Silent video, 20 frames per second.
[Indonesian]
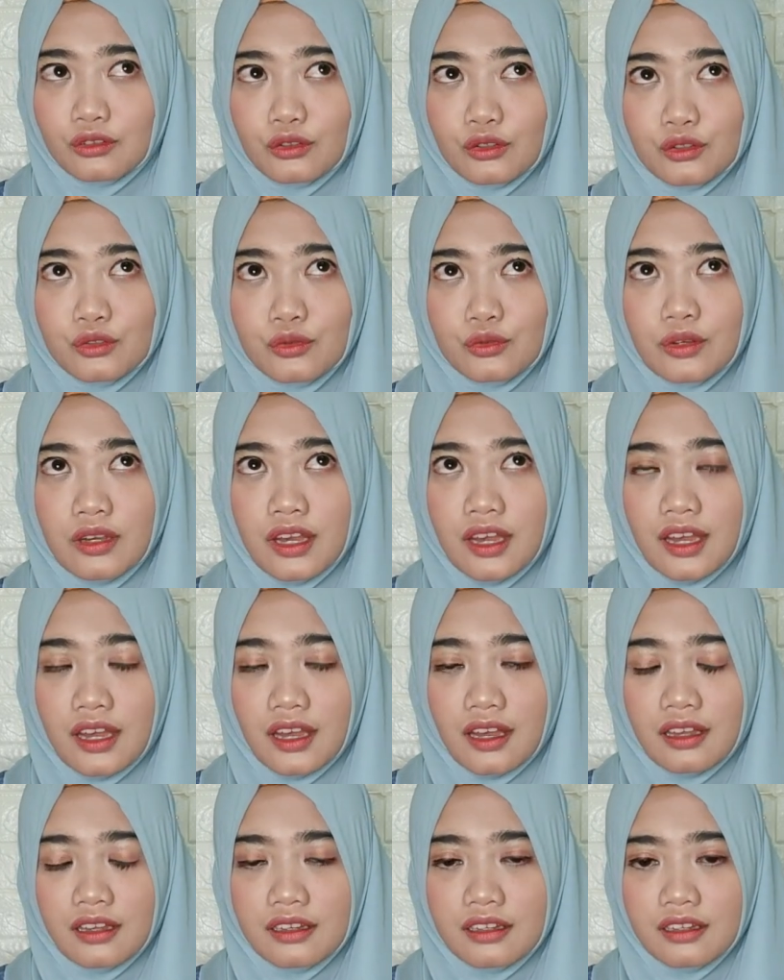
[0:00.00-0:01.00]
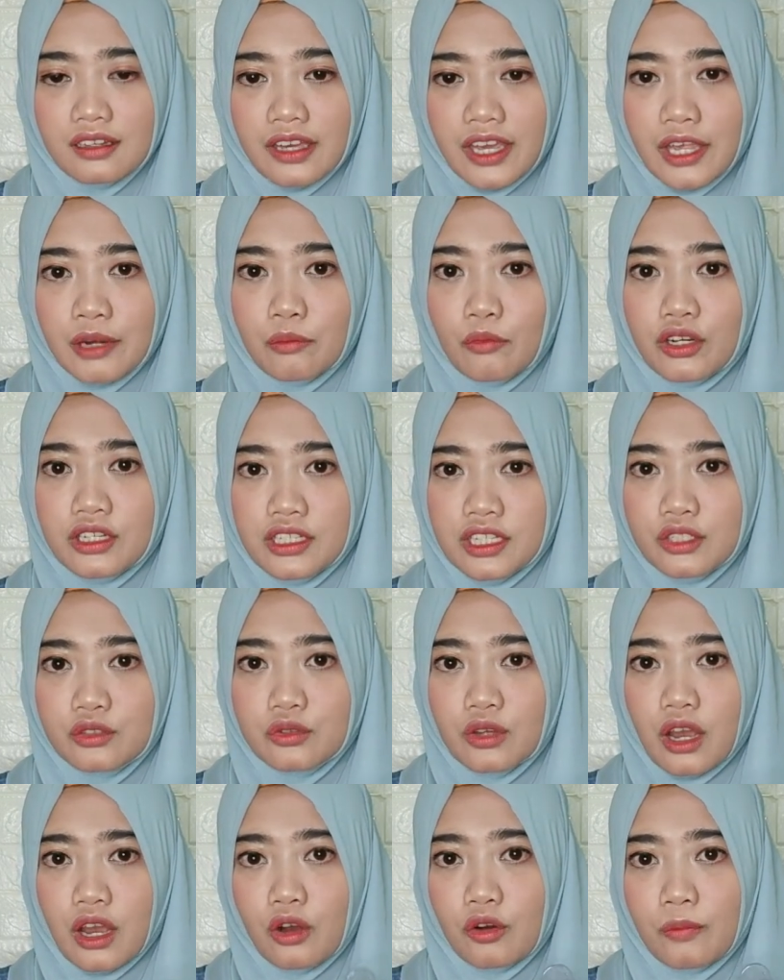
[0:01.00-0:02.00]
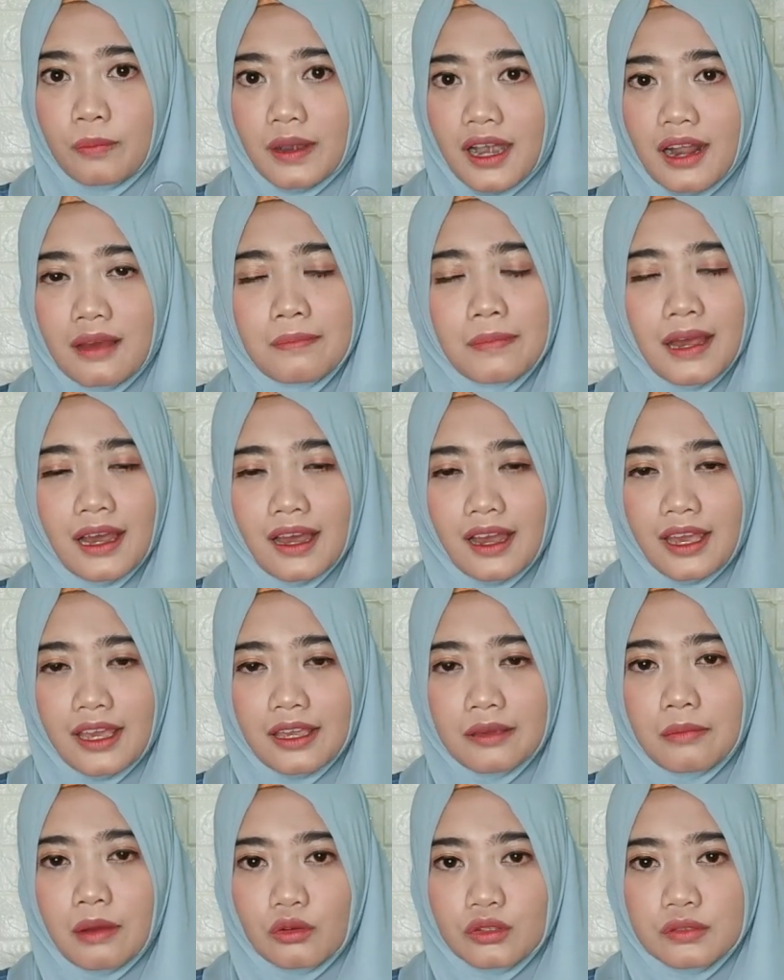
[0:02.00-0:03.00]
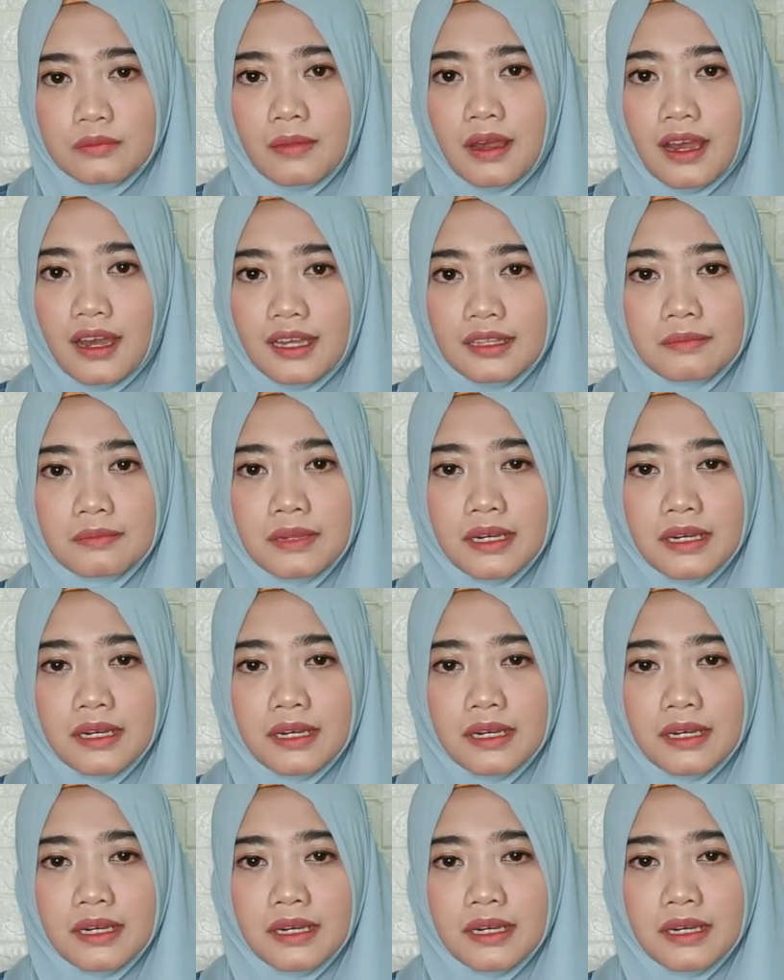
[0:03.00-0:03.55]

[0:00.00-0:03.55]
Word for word: terus juga uh, hand bodynya juga aku pernah pakai bagus banget